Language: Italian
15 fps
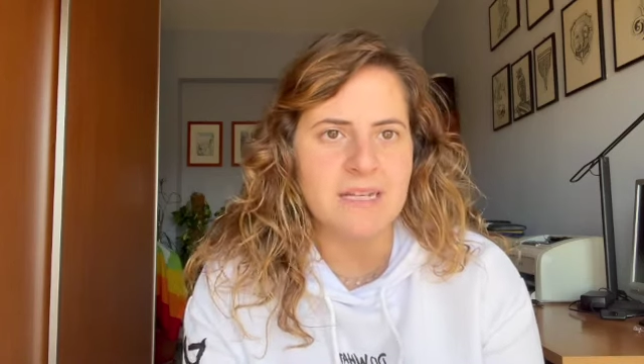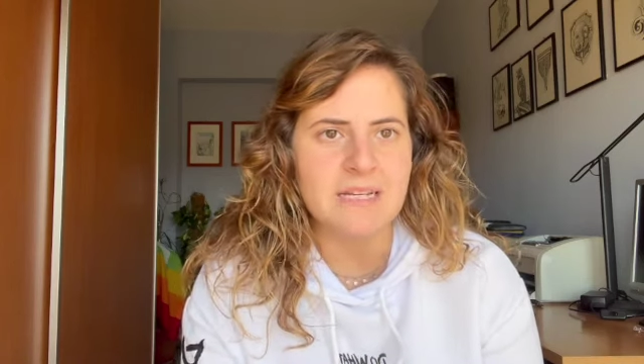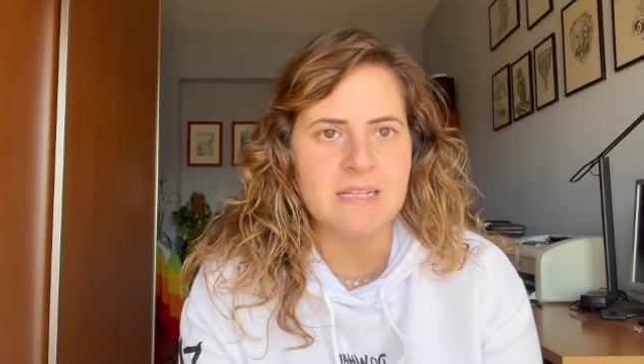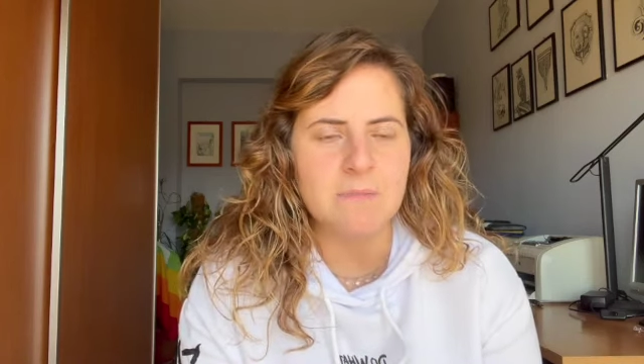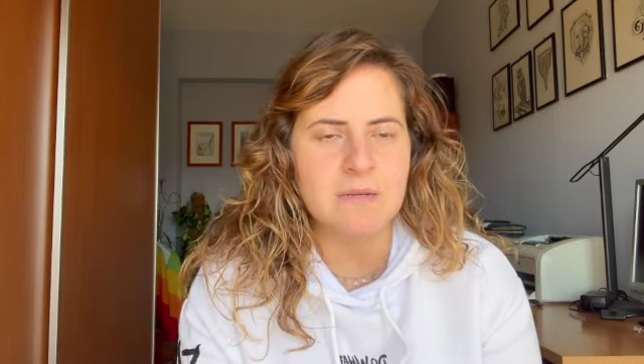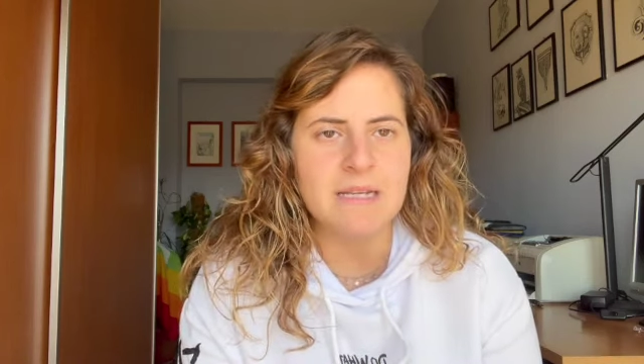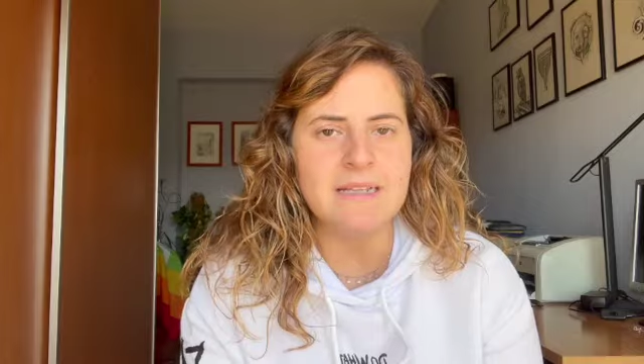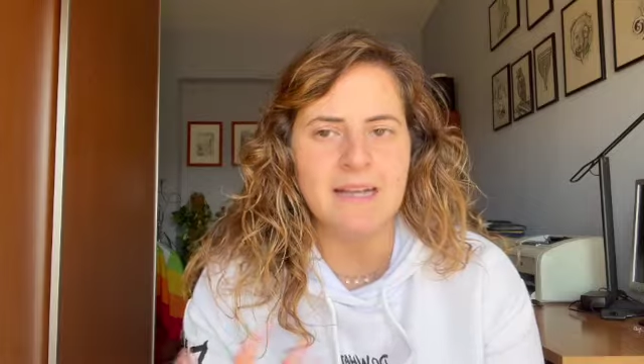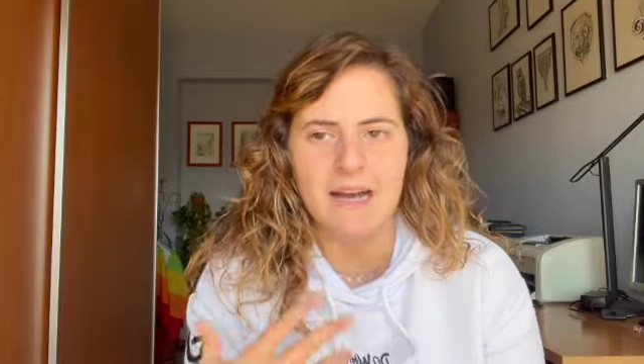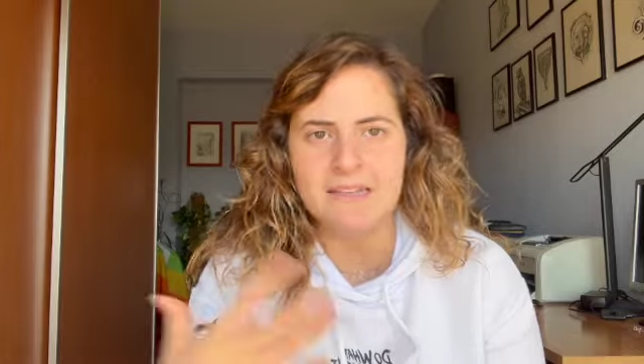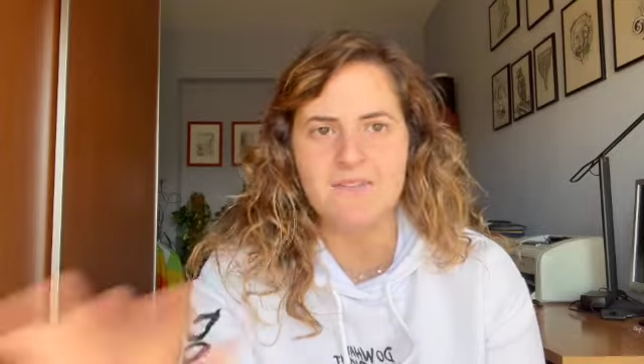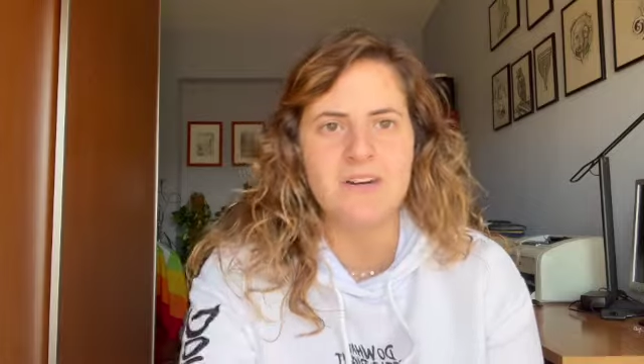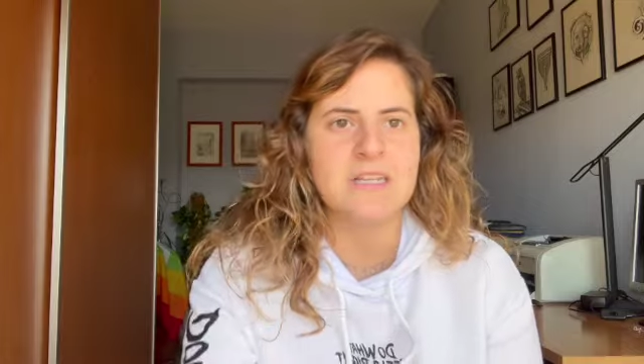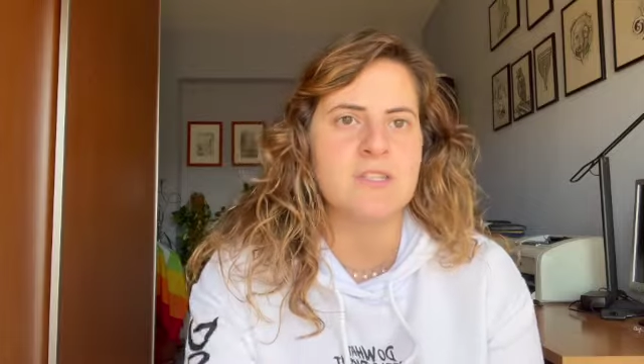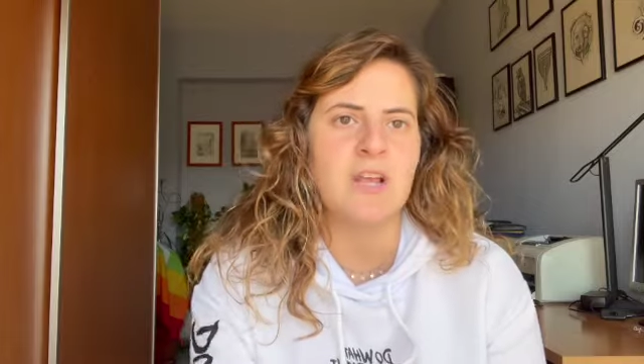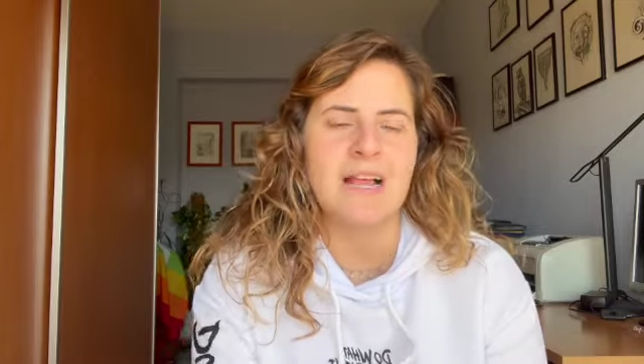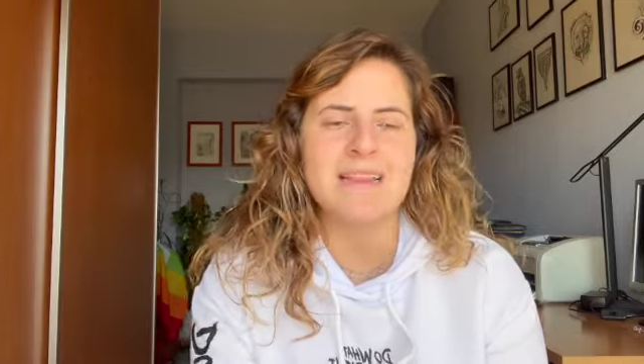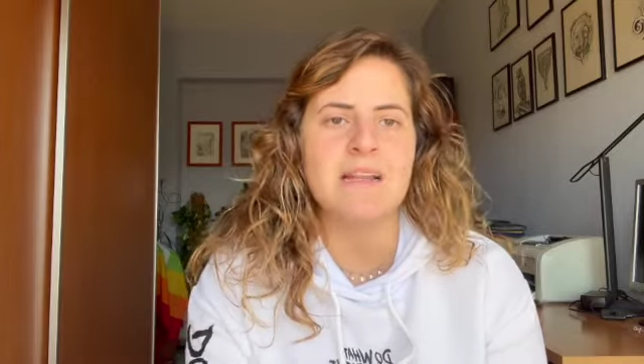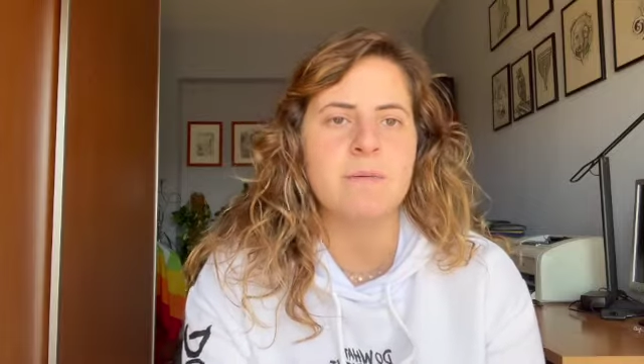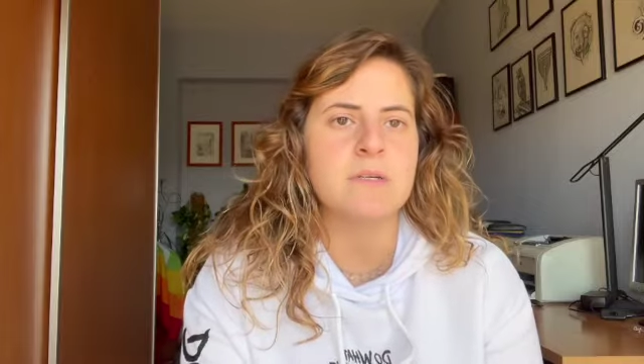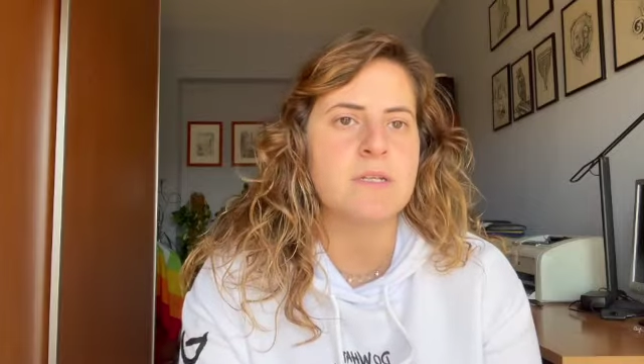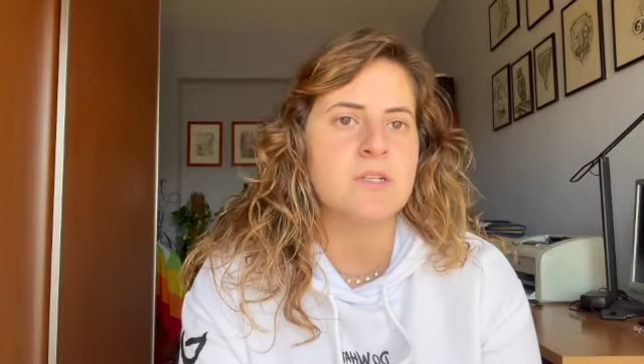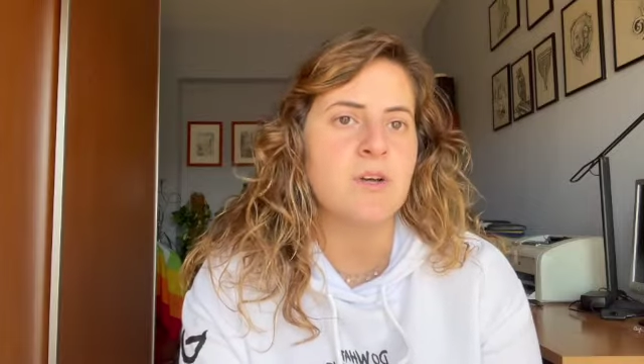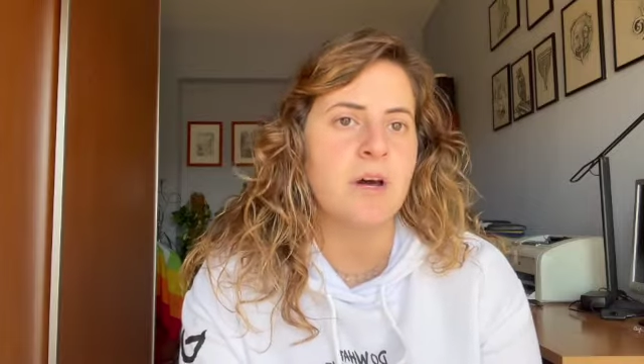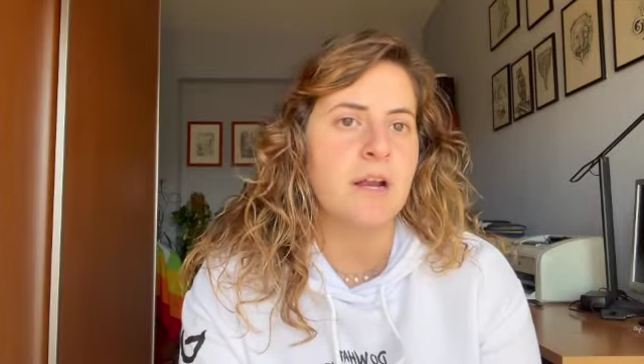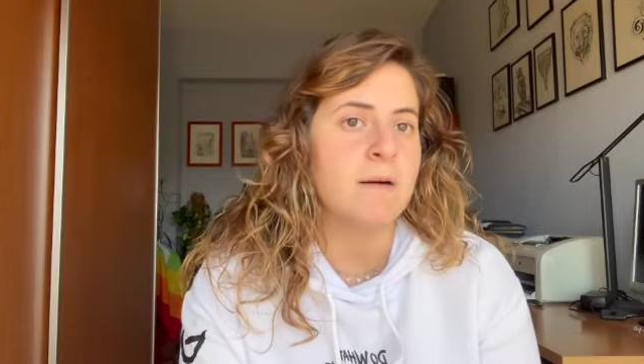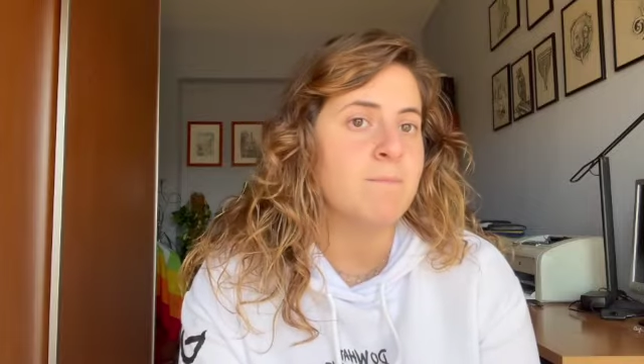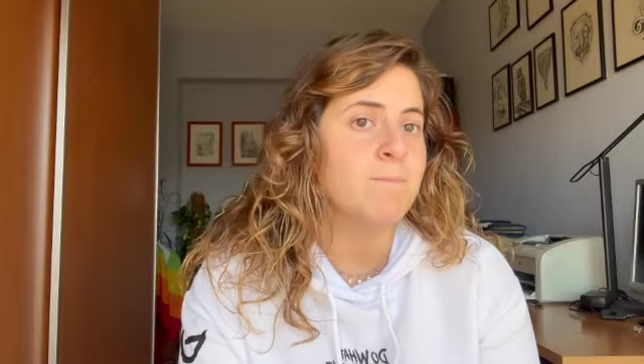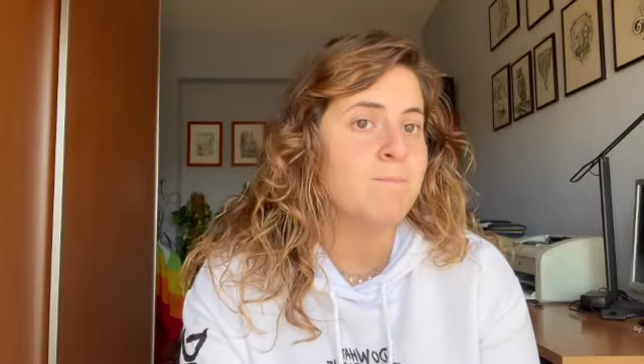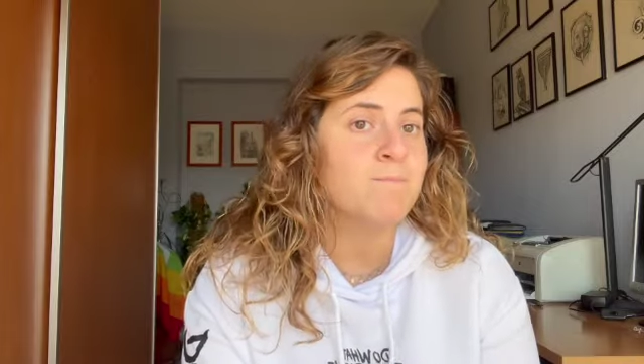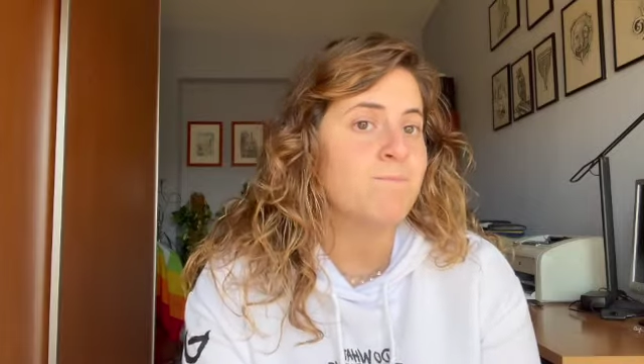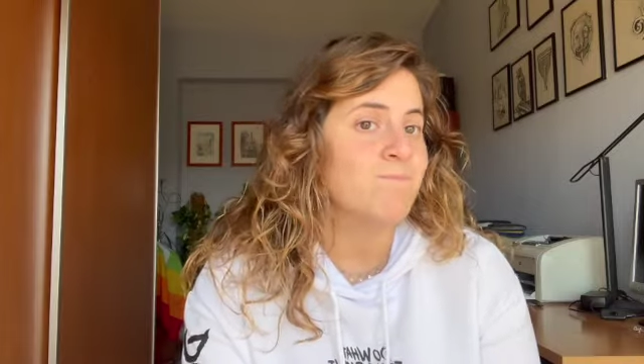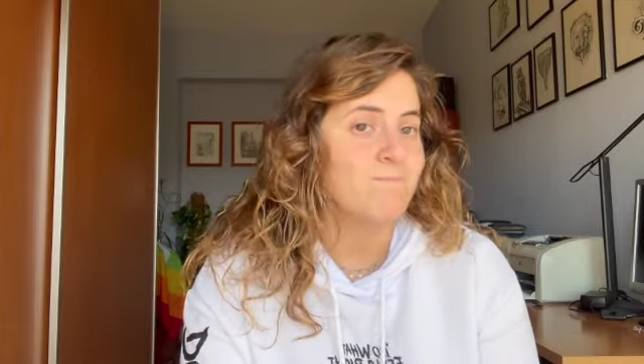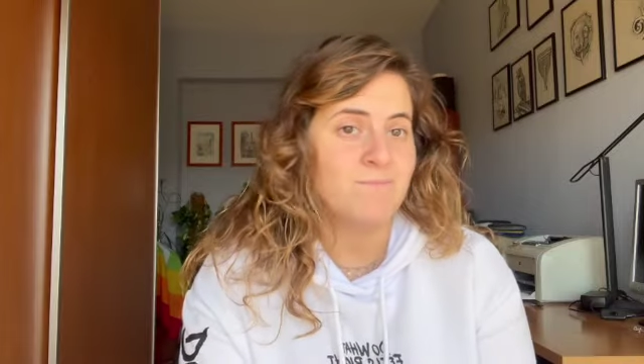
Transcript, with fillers: credibilità verso l'altra persona